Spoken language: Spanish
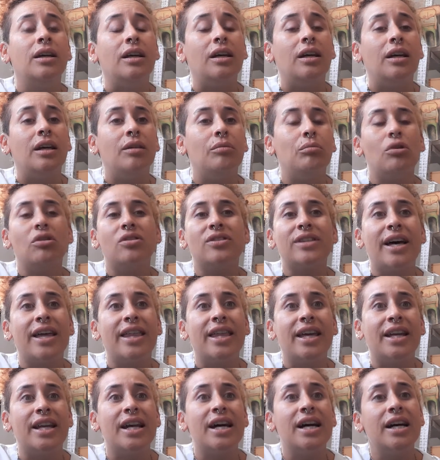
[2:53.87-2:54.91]
eh, bolsas
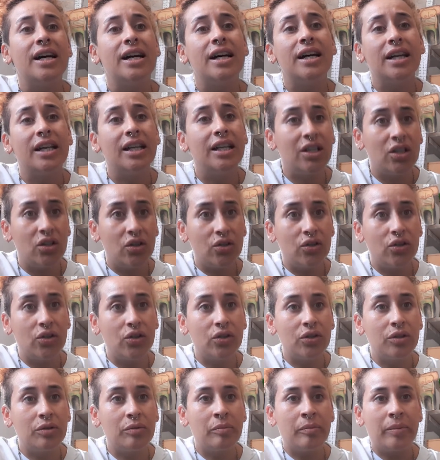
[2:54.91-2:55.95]
de
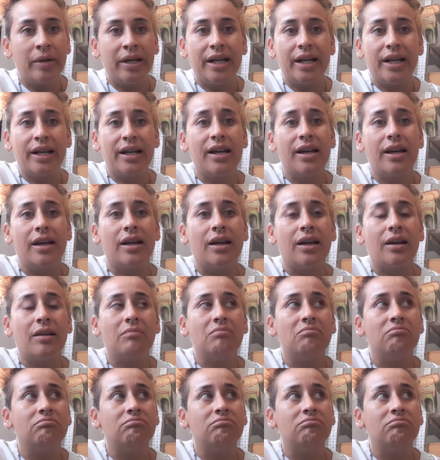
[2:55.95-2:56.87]
nylon, para que